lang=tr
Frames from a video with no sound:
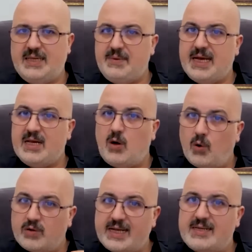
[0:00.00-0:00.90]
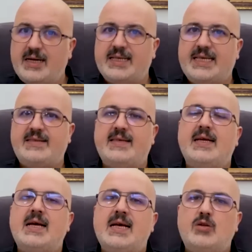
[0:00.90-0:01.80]
Libya ile ortak hareket
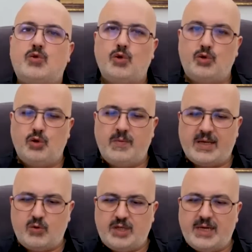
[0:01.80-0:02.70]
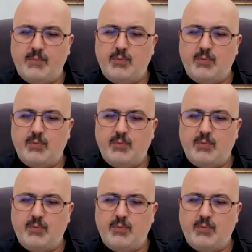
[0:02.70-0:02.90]
sürdürmek üzere.